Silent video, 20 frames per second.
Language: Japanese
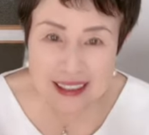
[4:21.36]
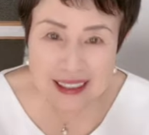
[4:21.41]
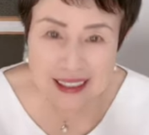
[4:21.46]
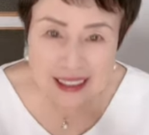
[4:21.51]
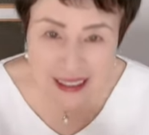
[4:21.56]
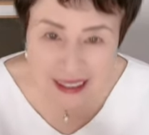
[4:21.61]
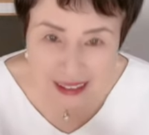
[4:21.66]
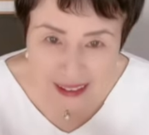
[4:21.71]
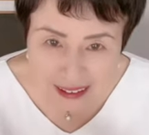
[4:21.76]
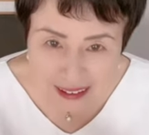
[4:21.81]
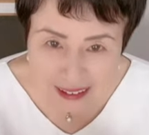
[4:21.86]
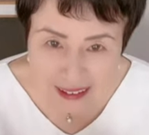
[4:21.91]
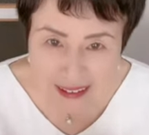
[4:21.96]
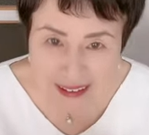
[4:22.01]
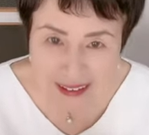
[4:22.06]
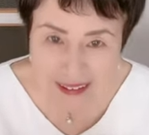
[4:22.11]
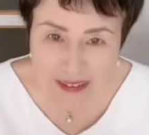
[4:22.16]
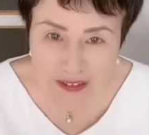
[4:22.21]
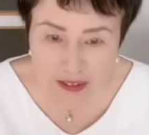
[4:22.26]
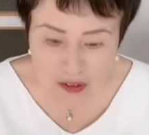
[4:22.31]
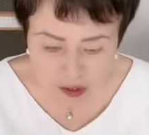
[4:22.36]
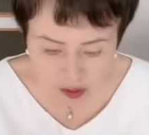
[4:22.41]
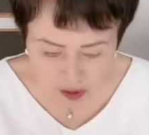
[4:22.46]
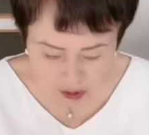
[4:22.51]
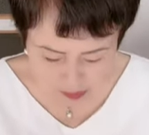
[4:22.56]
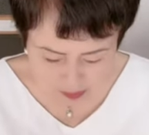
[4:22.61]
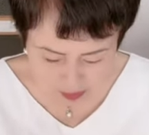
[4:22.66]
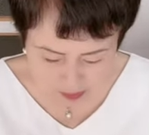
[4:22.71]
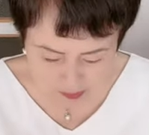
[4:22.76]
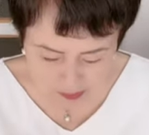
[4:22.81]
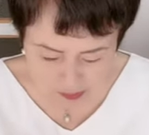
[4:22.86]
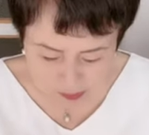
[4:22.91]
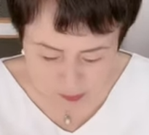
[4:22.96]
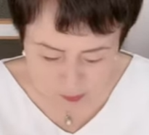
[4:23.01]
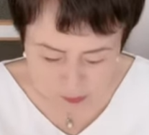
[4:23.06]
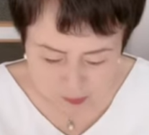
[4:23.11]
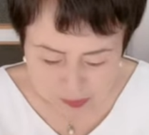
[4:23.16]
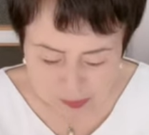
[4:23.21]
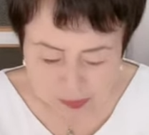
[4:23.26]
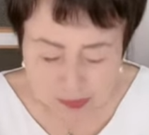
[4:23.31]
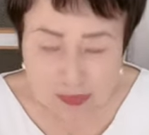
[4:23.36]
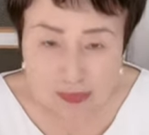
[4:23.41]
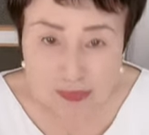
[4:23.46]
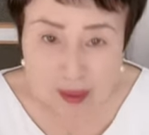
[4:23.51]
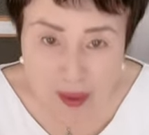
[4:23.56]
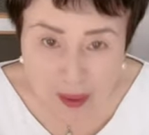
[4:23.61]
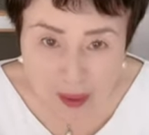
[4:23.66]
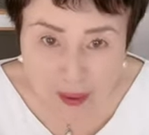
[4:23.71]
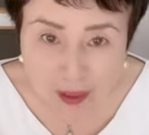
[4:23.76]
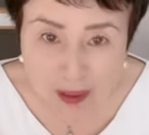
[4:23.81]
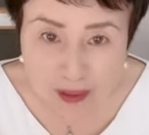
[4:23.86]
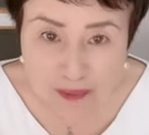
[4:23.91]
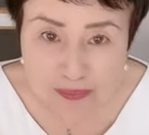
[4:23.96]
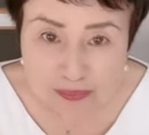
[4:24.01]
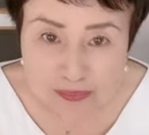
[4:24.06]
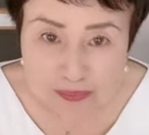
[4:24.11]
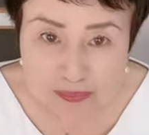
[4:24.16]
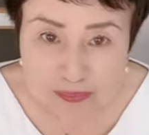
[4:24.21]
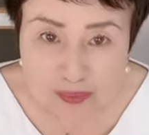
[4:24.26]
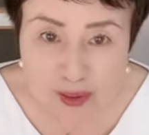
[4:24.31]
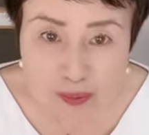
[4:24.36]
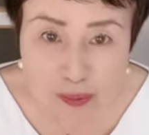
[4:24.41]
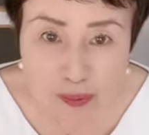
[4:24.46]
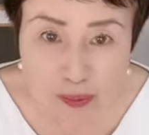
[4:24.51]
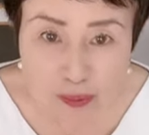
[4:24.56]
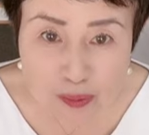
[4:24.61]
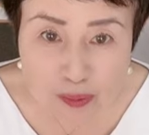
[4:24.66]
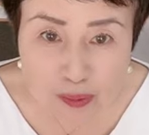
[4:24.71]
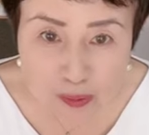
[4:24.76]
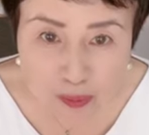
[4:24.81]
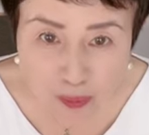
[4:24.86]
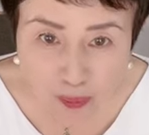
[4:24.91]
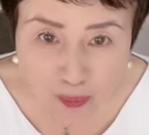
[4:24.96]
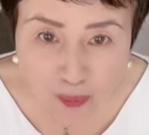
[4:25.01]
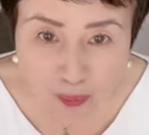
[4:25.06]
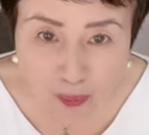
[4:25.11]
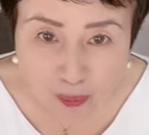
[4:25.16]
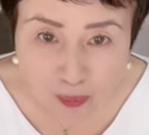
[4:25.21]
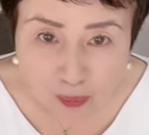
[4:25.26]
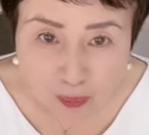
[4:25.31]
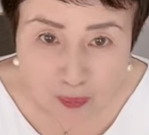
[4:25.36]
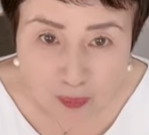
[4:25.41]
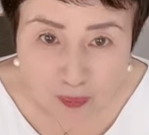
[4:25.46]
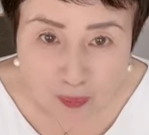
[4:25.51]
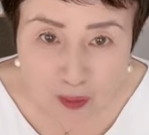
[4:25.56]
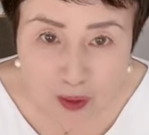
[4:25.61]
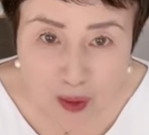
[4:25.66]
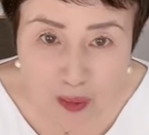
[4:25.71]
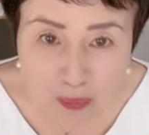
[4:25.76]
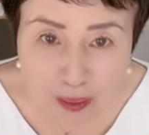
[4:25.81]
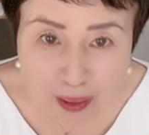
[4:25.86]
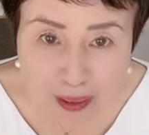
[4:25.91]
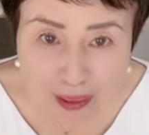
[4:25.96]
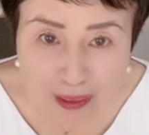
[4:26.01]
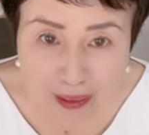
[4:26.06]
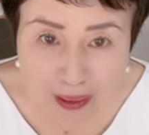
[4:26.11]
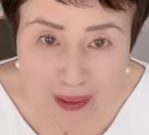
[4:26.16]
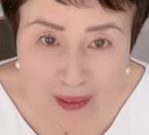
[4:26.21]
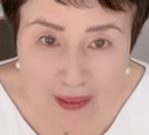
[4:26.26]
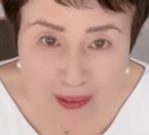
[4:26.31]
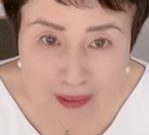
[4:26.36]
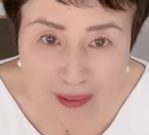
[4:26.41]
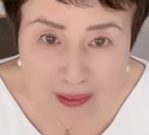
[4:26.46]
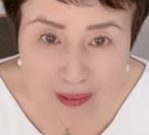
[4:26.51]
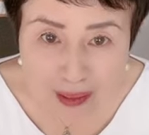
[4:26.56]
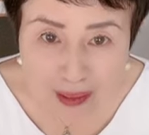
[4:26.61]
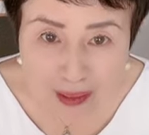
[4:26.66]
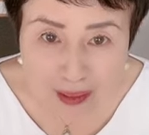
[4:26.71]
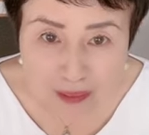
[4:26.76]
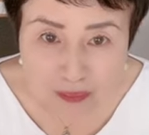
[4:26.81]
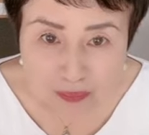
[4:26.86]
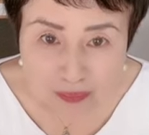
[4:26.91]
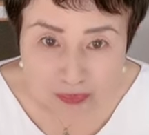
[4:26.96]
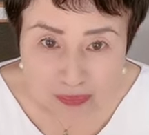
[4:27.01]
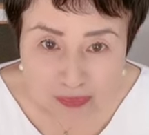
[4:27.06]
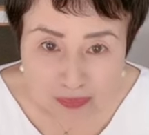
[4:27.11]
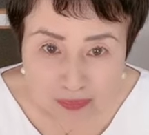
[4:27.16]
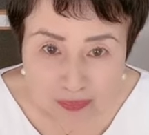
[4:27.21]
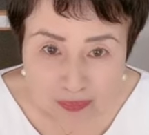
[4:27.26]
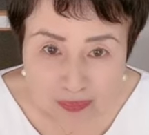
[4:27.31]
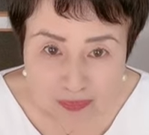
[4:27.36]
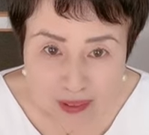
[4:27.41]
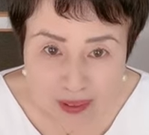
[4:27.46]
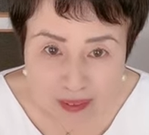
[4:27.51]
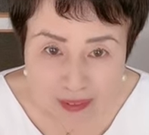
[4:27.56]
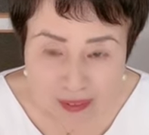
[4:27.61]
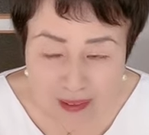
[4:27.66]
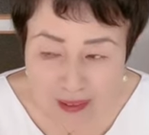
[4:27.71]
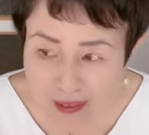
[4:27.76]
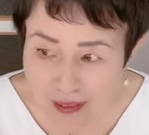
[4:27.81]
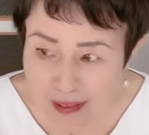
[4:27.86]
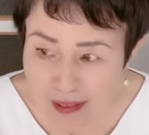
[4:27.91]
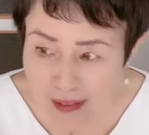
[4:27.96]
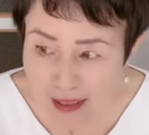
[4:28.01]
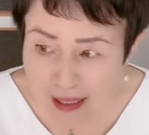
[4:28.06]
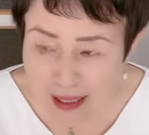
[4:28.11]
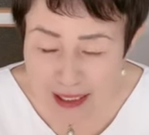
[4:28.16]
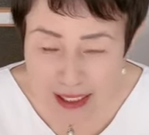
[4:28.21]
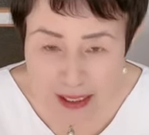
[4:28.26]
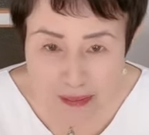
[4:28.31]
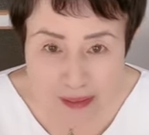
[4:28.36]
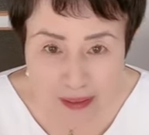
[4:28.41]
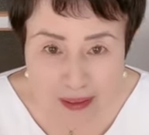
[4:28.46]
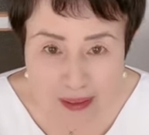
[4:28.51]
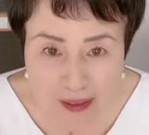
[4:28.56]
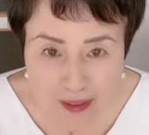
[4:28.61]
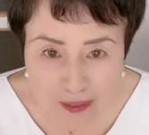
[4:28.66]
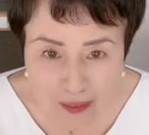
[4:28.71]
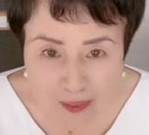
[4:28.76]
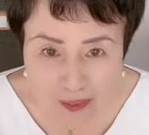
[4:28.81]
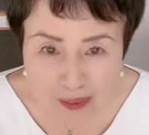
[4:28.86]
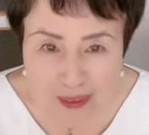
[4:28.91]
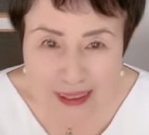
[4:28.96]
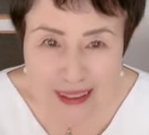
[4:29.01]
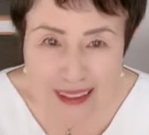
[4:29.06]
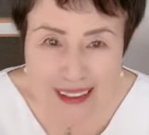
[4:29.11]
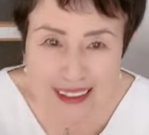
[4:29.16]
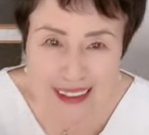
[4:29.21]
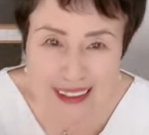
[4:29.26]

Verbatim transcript: 見つからなかったっていうのお米。ねえどういうことお米がないって。ね誰が買い占めてんの